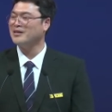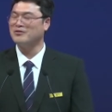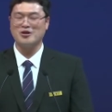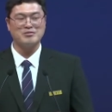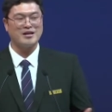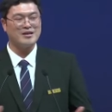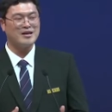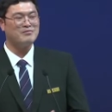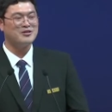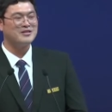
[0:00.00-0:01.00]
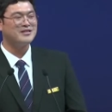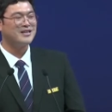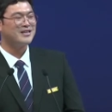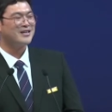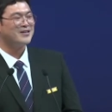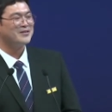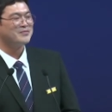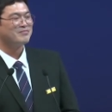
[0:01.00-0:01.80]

우리 옆 사람과 한번 인사할까요?